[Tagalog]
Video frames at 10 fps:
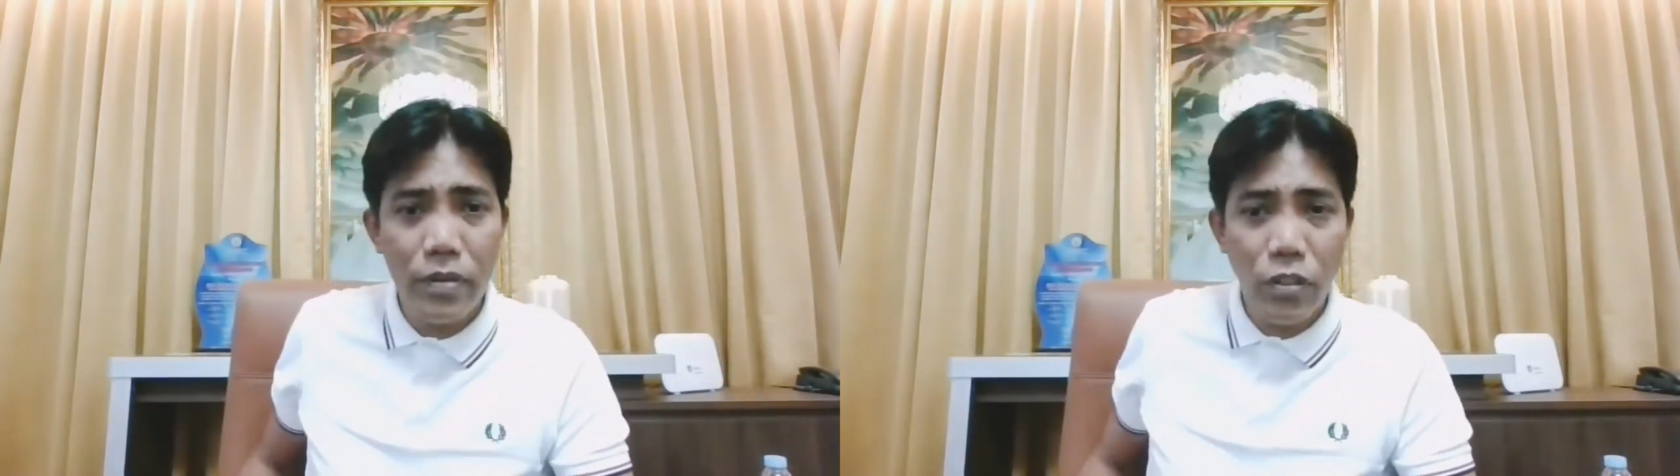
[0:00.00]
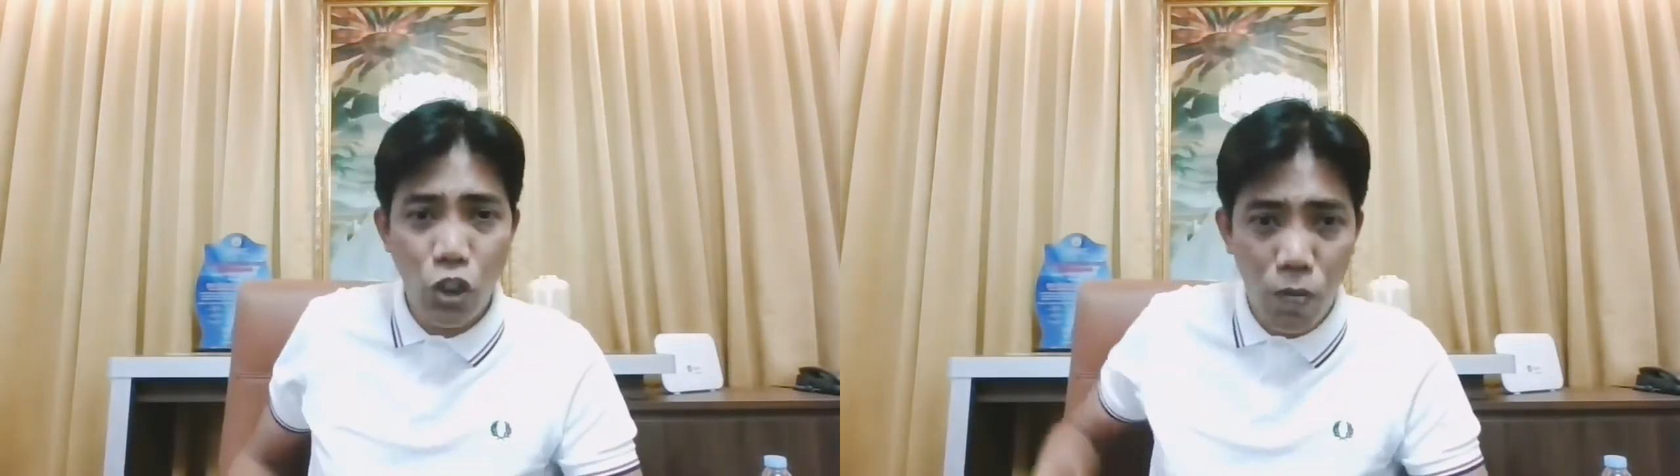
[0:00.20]

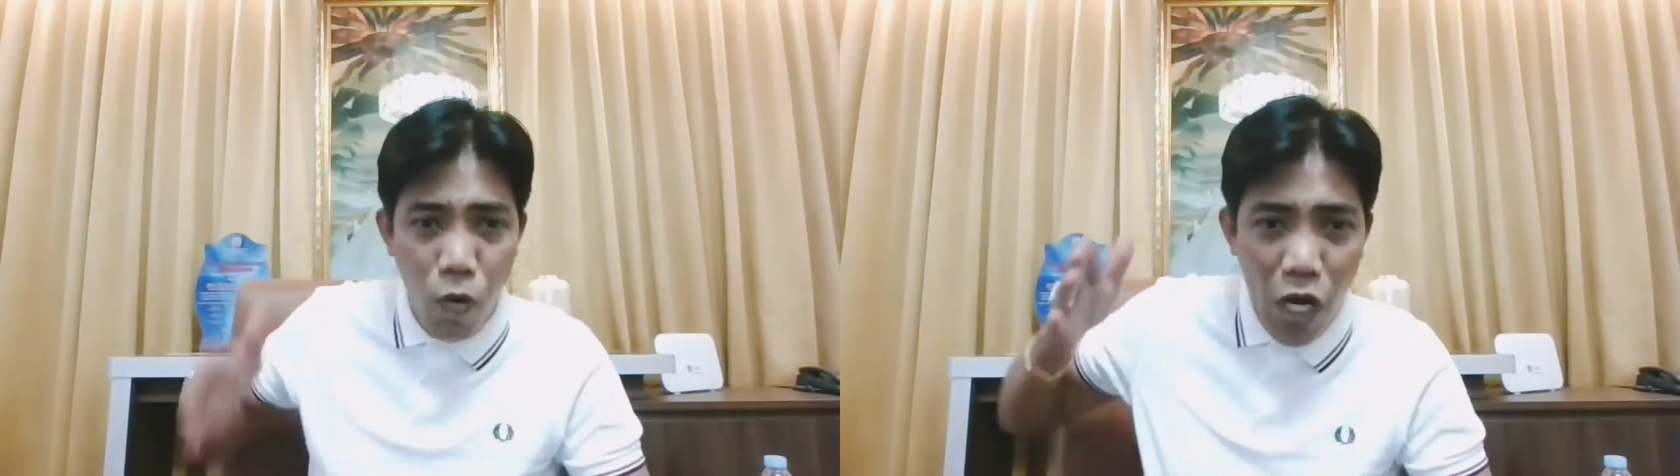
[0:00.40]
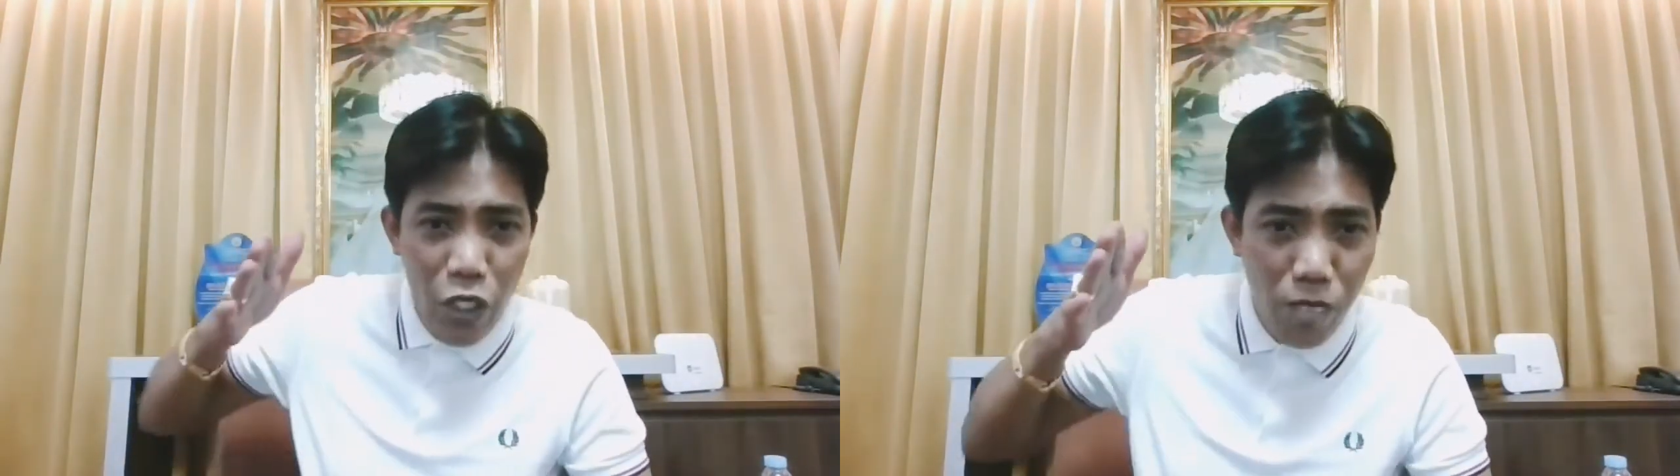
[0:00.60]

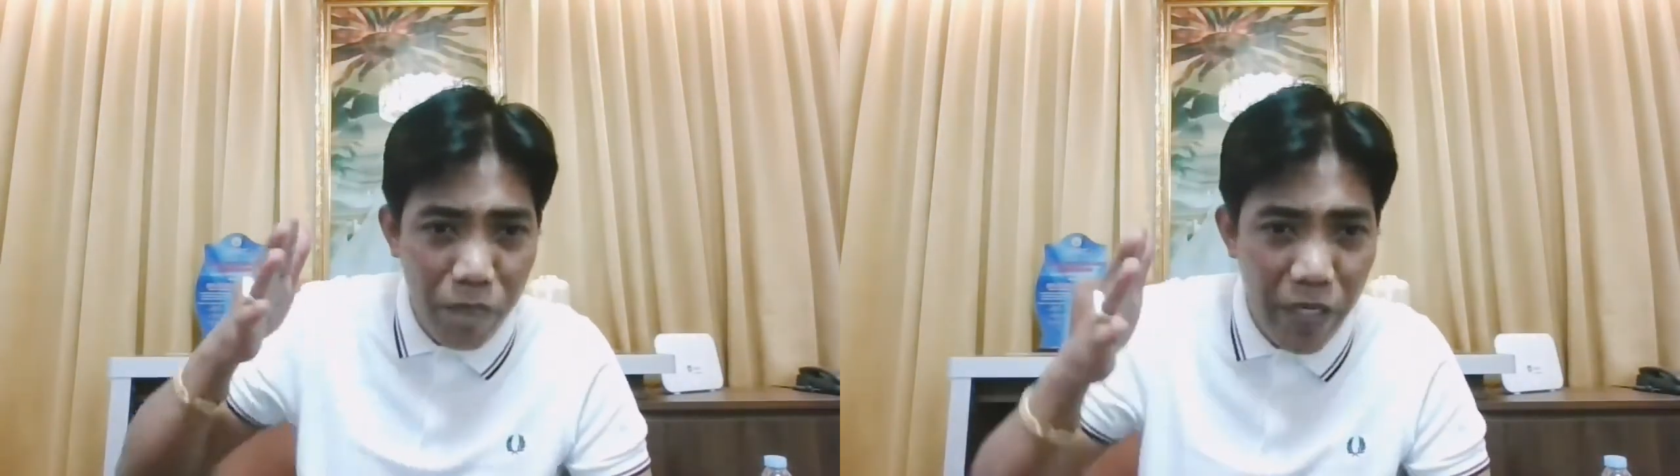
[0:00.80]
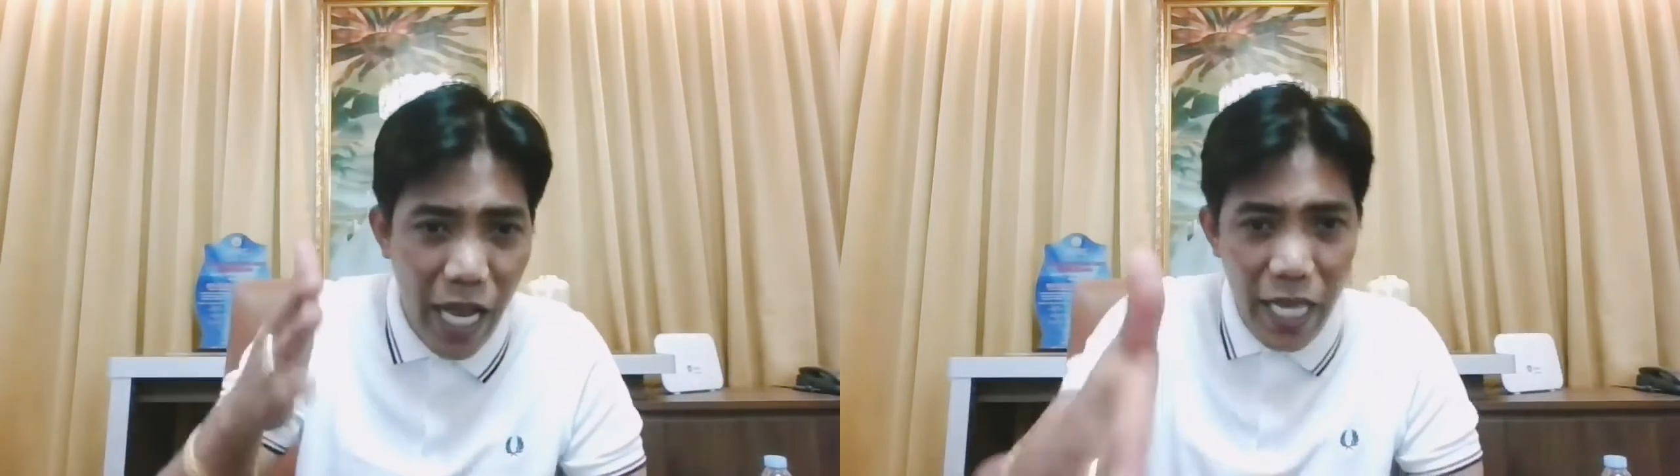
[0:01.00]
Subukan nyo
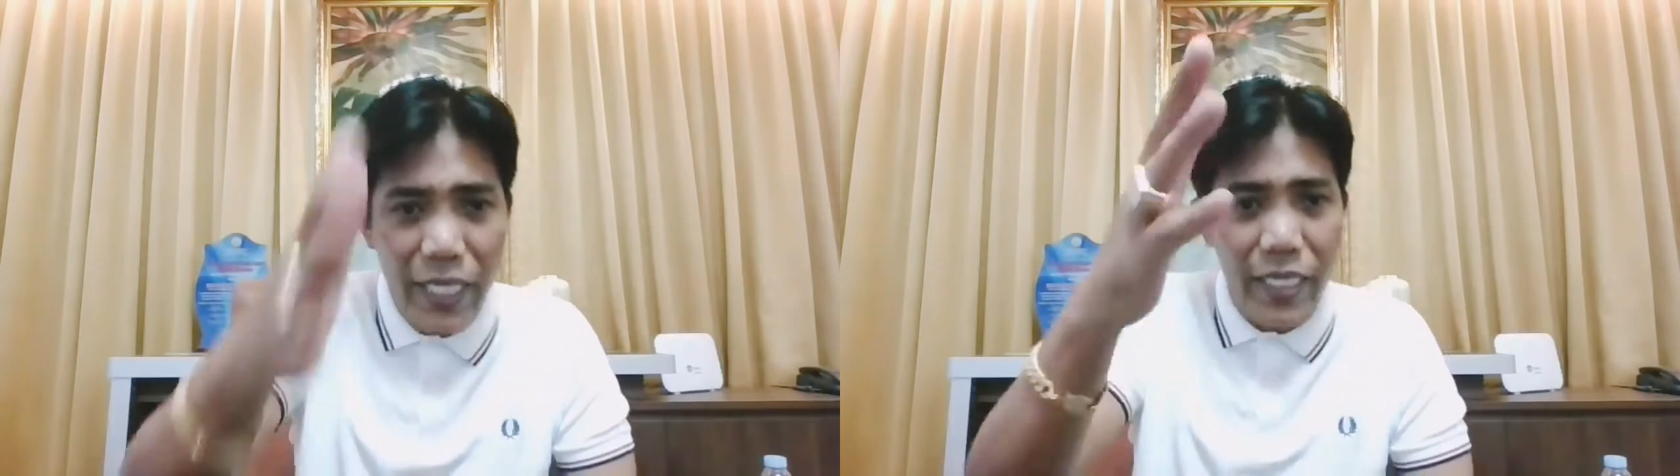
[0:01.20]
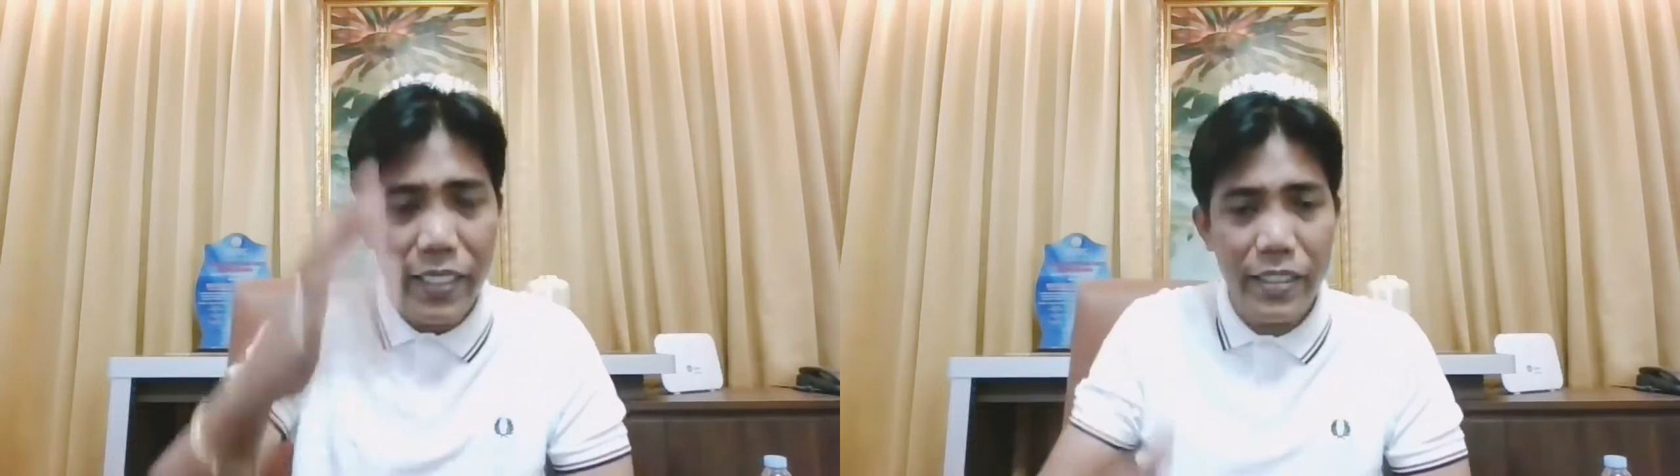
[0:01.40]
magbigay